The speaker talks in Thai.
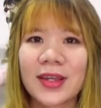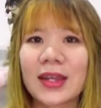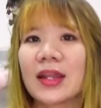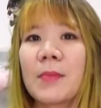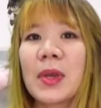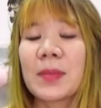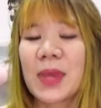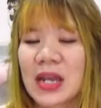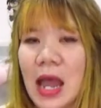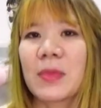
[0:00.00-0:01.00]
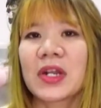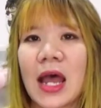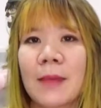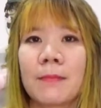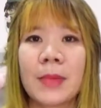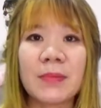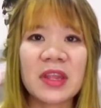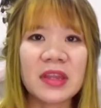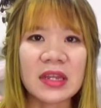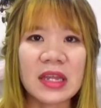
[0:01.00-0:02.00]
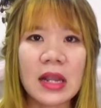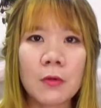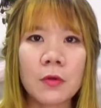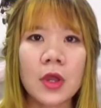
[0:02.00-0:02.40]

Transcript: แต่ถ้ามันเป็นนามธรรม มันเป็นสิ่งที่เรา